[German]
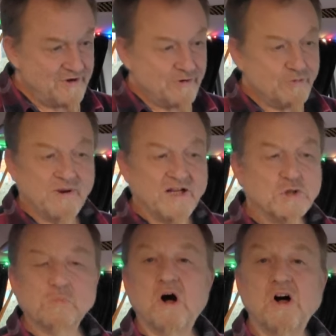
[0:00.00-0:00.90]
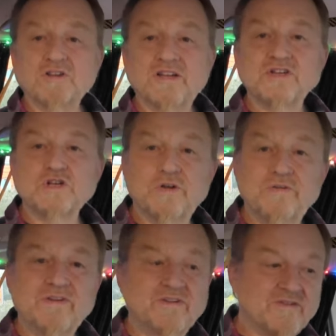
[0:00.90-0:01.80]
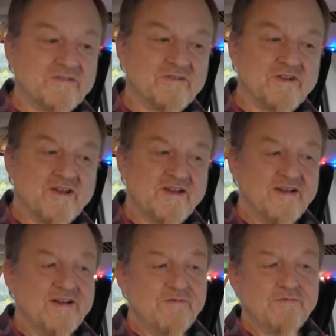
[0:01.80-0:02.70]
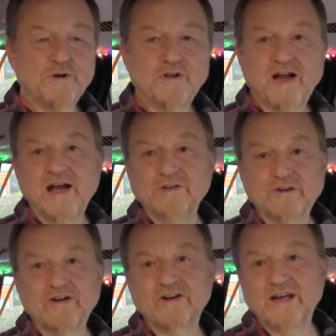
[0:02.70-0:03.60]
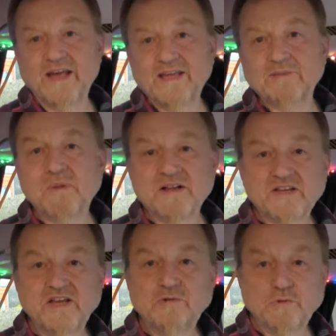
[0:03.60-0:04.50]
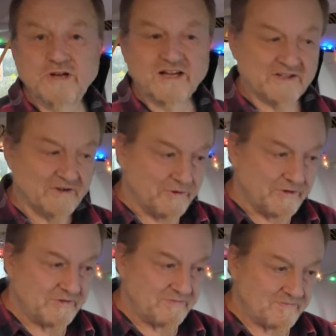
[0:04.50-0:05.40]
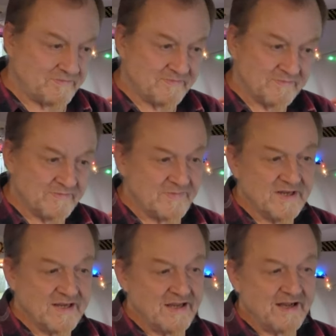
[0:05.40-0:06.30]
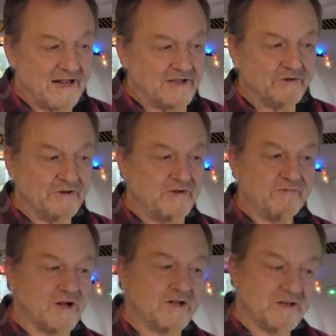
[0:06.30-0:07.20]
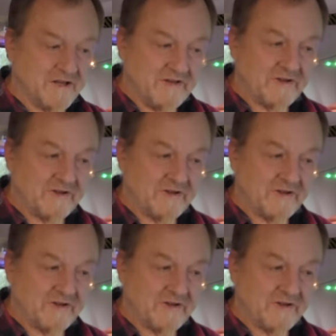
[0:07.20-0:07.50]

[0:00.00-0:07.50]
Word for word: Und man sprach dann schon von einer Exmatrikulation. Also die wollten ihn